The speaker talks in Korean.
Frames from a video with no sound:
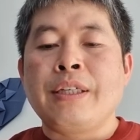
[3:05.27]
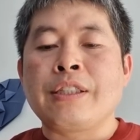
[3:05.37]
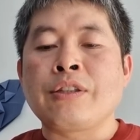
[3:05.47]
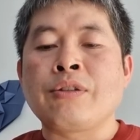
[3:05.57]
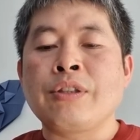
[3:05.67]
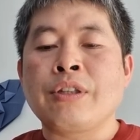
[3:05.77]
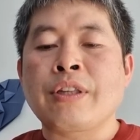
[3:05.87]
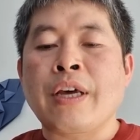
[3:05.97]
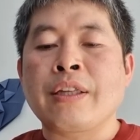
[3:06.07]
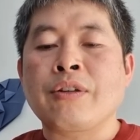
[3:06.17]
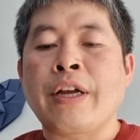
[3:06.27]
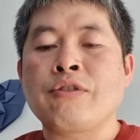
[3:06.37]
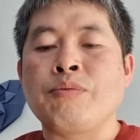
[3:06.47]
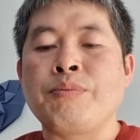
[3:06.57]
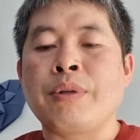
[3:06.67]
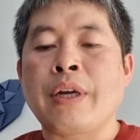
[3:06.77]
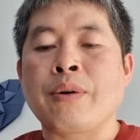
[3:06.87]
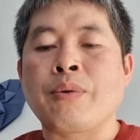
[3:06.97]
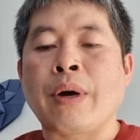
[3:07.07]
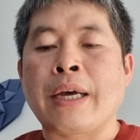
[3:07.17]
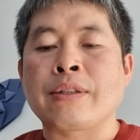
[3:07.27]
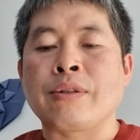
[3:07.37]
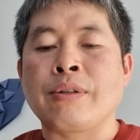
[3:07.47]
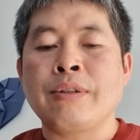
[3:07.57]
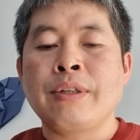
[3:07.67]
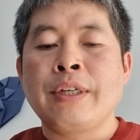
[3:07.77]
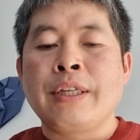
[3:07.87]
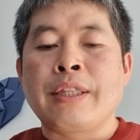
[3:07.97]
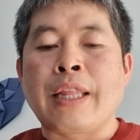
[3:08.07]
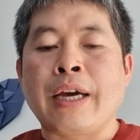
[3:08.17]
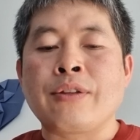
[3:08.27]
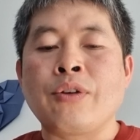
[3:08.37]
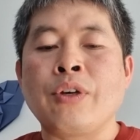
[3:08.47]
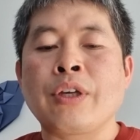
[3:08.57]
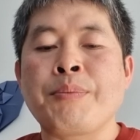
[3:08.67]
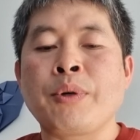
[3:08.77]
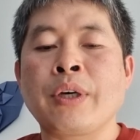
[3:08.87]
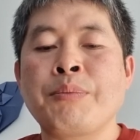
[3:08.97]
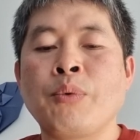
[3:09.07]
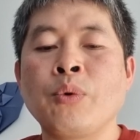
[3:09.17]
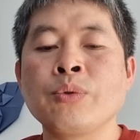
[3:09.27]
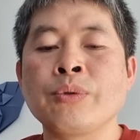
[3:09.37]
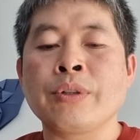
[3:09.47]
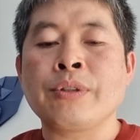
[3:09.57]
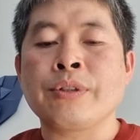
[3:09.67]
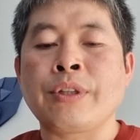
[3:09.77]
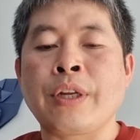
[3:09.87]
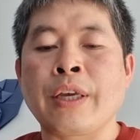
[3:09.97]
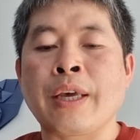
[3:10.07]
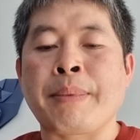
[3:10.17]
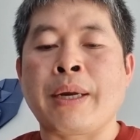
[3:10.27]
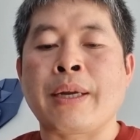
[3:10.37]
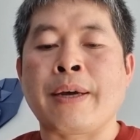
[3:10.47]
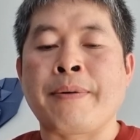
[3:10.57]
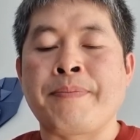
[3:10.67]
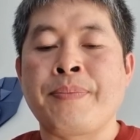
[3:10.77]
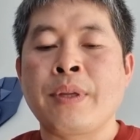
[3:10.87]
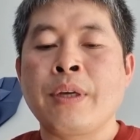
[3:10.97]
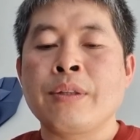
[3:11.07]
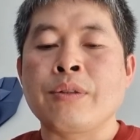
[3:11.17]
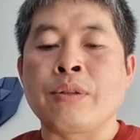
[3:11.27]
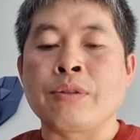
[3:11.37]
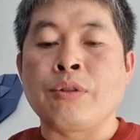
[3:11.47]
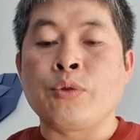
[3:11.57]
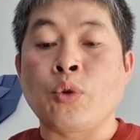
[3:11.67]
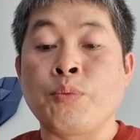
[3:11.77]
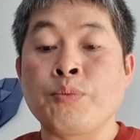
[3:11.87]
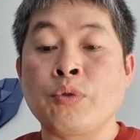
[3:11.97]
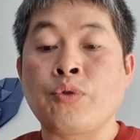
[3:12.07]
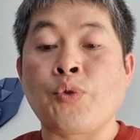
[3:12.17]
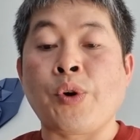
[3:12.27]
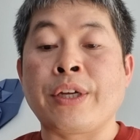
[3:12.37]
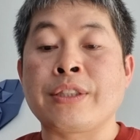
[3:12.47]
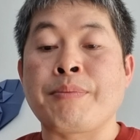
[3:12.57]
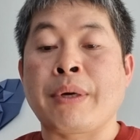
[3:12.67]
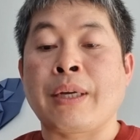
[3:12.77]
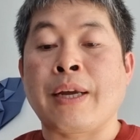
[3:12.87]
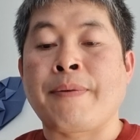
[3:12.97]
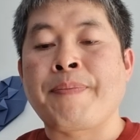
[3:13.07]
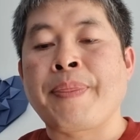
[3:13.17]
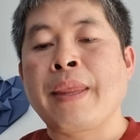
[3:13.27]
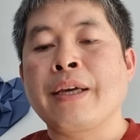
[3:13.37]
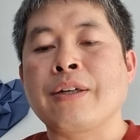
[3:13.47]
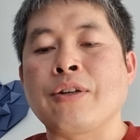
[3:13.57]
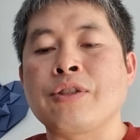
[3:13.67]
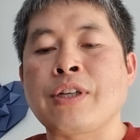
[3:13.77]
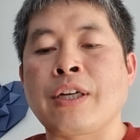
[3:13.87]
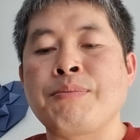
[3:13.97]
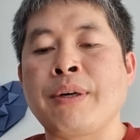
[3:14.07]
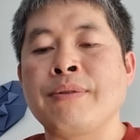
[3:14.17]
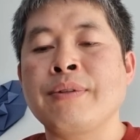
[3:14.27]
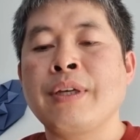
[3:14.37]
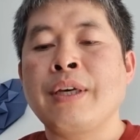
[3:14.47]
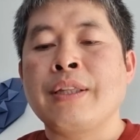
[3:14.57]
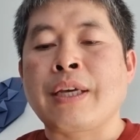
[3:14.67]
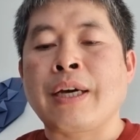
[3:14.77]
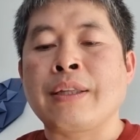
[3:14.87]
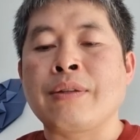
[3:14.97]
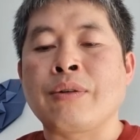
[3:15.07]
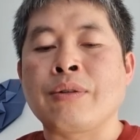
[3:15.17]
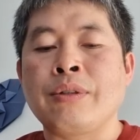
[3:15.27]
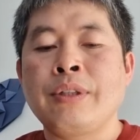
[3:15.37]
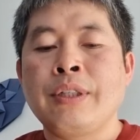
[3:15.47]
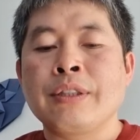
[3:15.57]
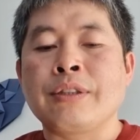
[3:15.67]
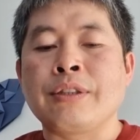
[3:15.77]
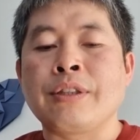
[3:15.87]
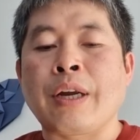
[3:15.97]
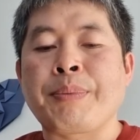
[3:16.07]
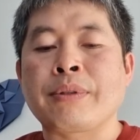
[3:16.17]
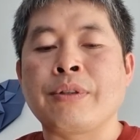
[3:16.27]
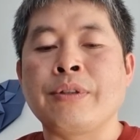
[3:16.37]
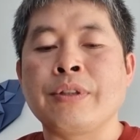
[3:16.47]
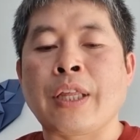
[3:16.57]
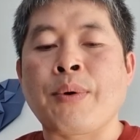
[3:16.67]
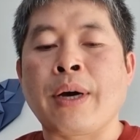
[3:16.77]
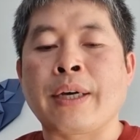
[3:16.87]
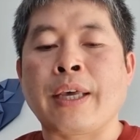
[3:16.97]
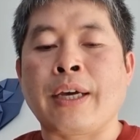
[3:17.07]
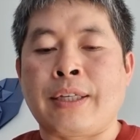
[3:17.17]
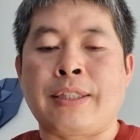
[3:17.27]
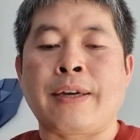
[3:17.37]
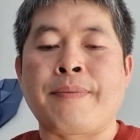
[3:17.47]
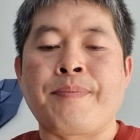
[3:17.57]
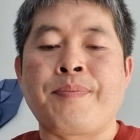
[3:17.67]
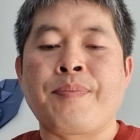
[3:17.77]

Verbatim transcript: 이제 너는 일어나 떠날 준비를 하고 가서 내가 너에게 명령한 모든 것을 그들에게 말하라. 너는 그들을 조금도 두려워하지 말아라. 그렇지 않으면 내가 너를 그들 앞에서 당황하게 하겠다.